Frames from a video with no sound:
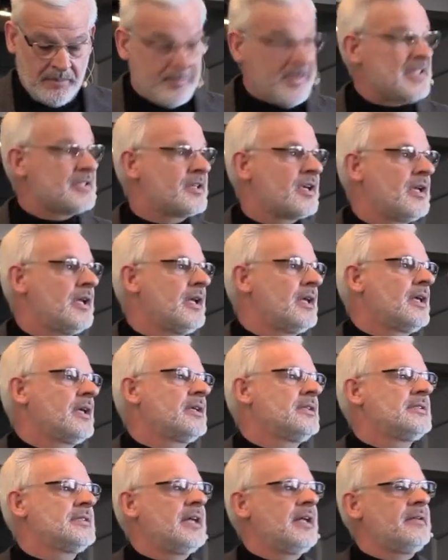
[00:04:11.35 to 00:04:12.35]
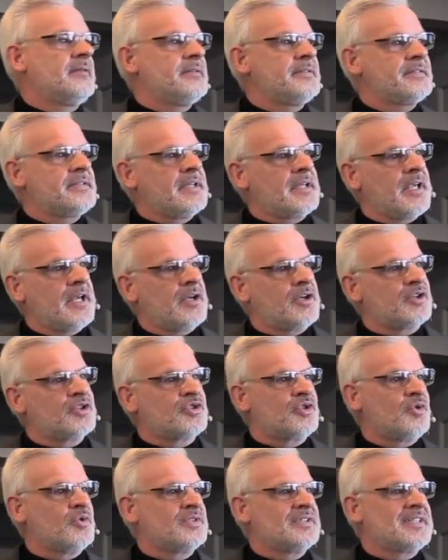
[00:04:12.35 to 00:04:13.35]
Parce que le christianisme, c'est quelque
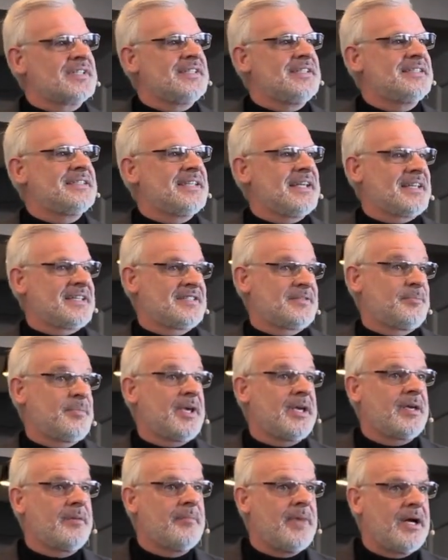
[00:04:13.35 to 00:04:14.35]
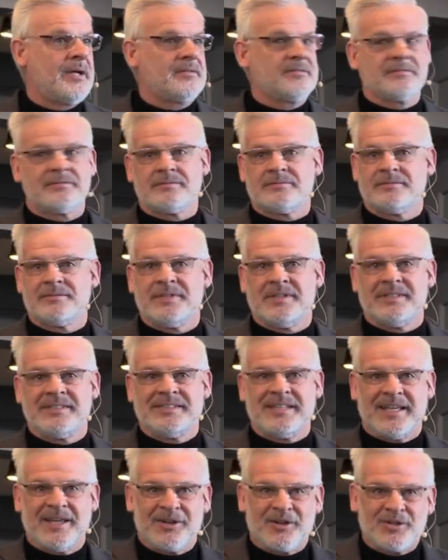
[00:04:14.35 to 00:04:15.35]
chose qui s'expérimente.
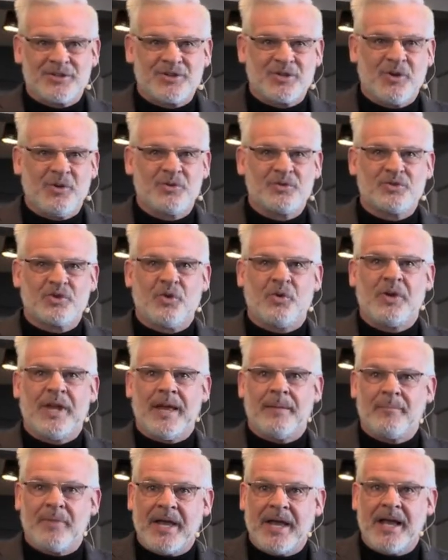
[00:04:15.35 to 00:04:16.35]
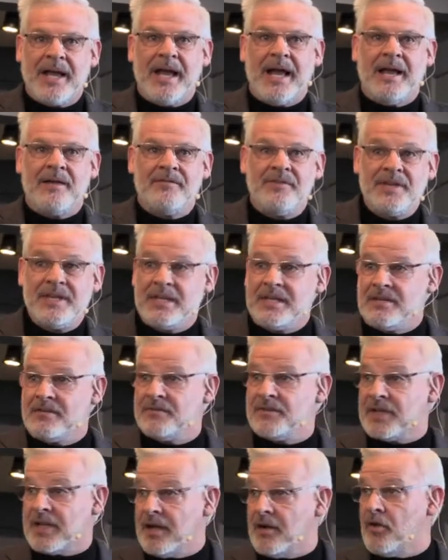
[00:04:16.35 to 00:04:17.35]
C'est quelque chose qu'on apprend à
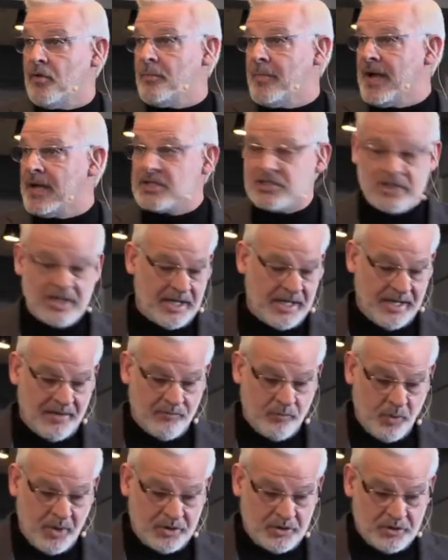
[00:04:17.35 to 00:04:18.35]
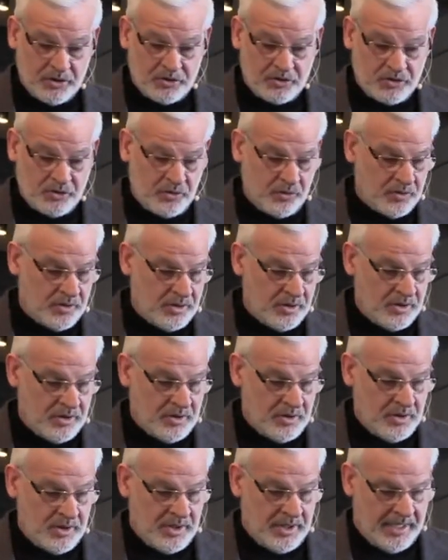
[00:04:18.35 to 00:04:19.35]
vivre quand on marche dans la voie de Dieu.
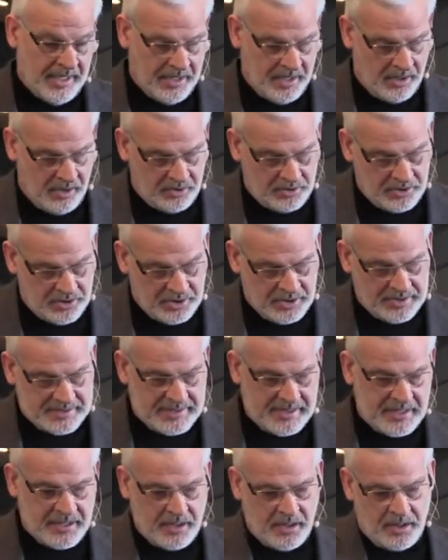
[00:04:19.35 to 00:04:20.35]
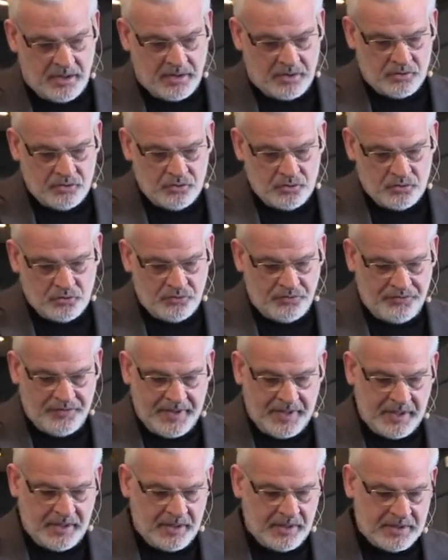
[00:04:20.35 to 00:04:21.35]
Alors que le Seigneur nous
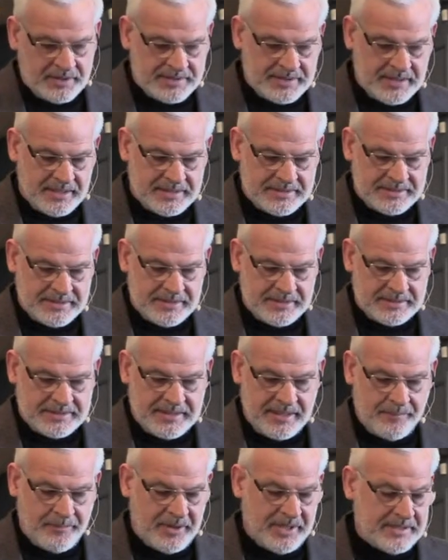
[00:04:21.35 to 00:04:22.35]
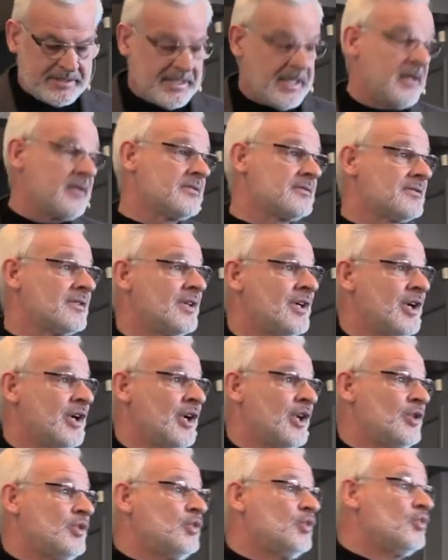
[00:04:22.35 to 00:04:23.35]
fait ressentir sa présence,
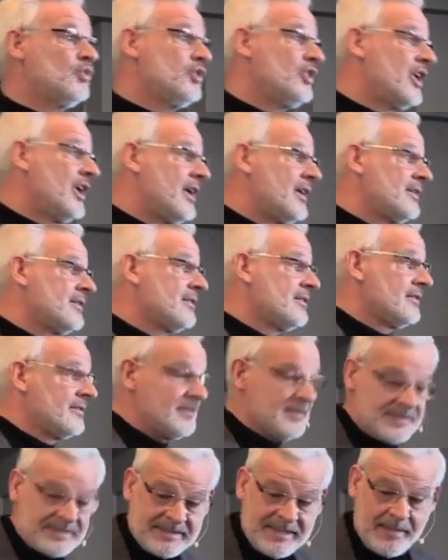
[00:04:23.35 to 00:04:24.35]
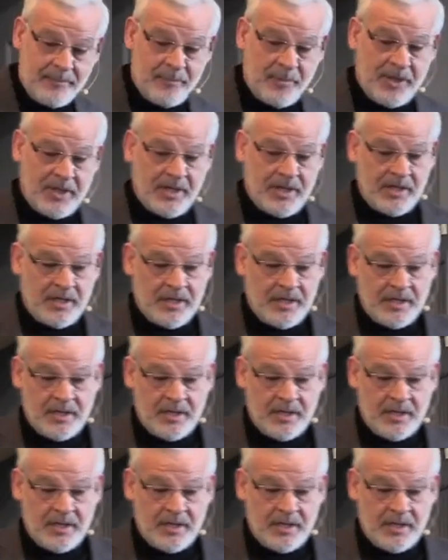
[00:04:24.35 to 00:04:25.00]
nous donne sa paix,